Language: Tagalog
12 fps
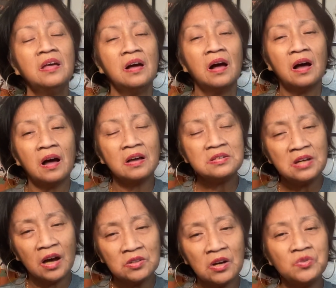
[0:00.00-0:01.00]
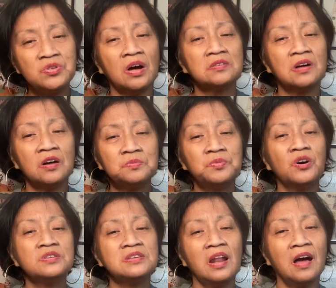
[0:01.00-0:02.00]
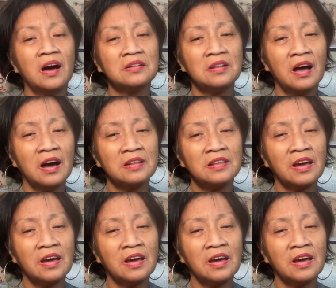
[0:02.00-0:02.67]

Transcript: Uh, shout out, shout out po sa lahat-lahat.